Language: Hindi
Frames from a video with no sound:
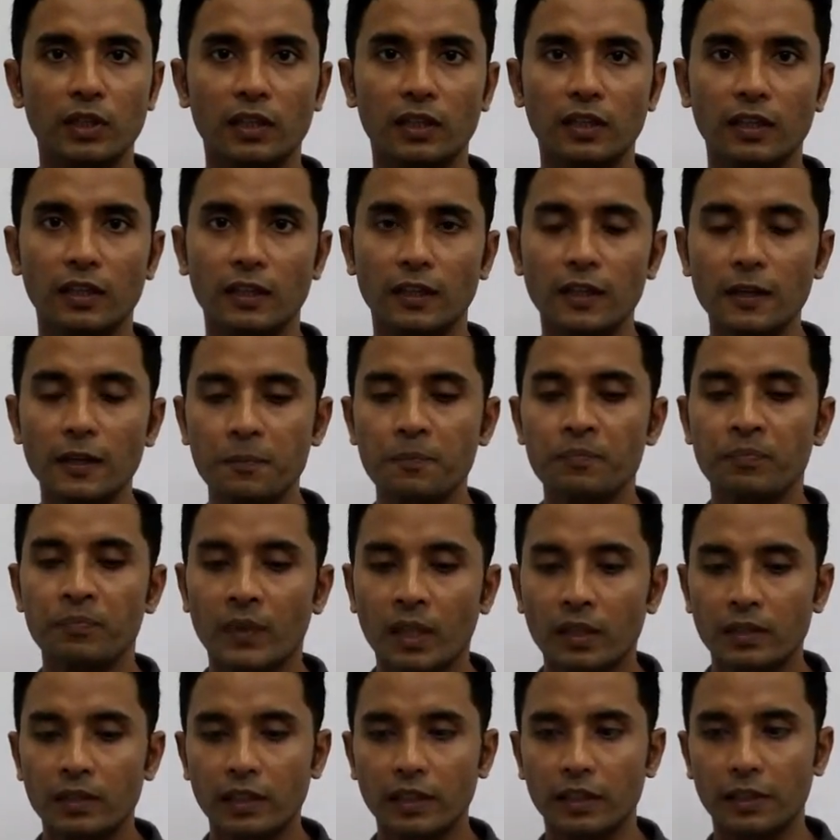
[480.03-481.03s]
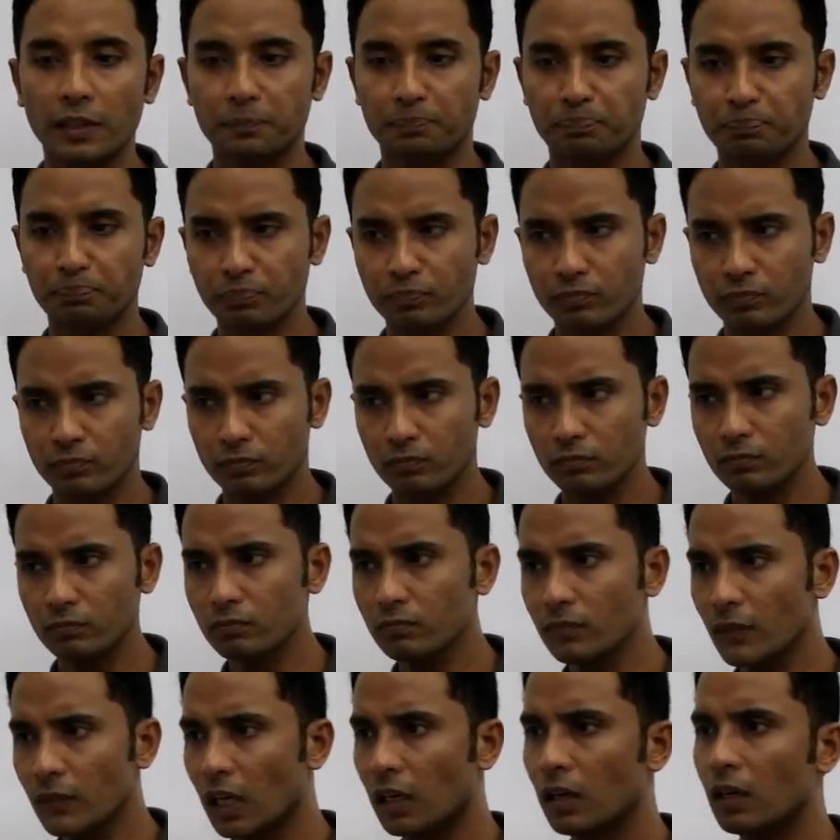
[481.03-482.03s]
देखेंगे देखिए
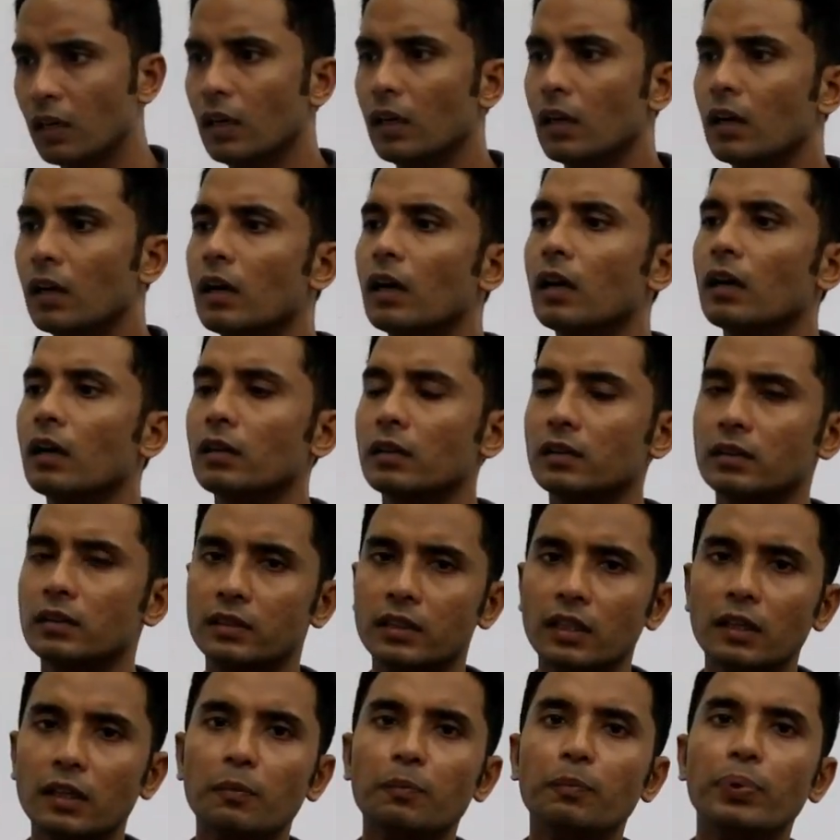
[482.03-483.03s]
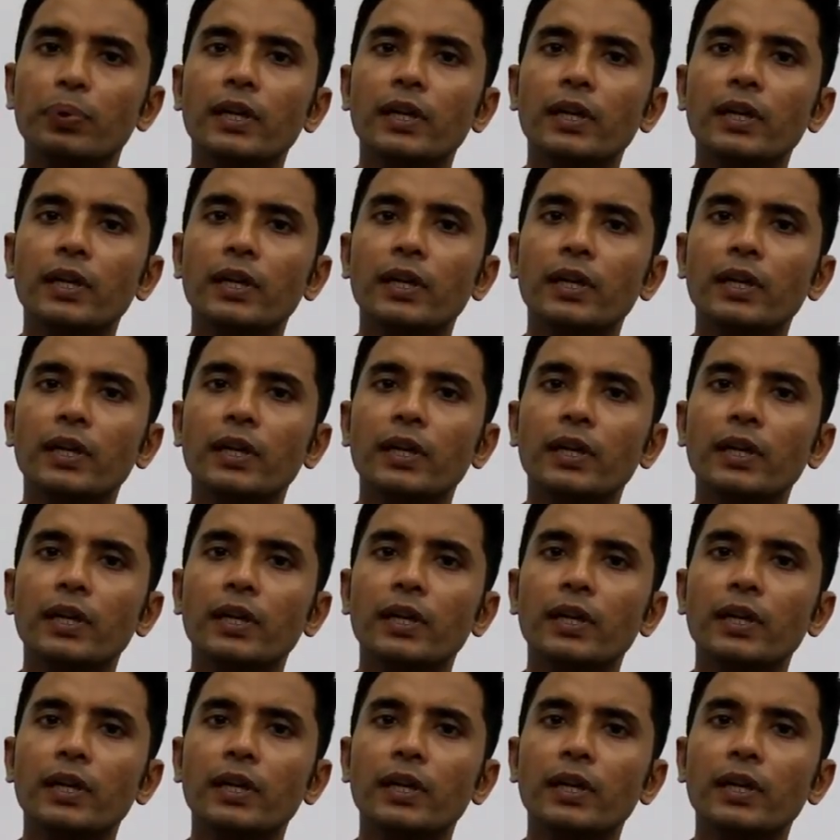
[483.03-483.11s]
जब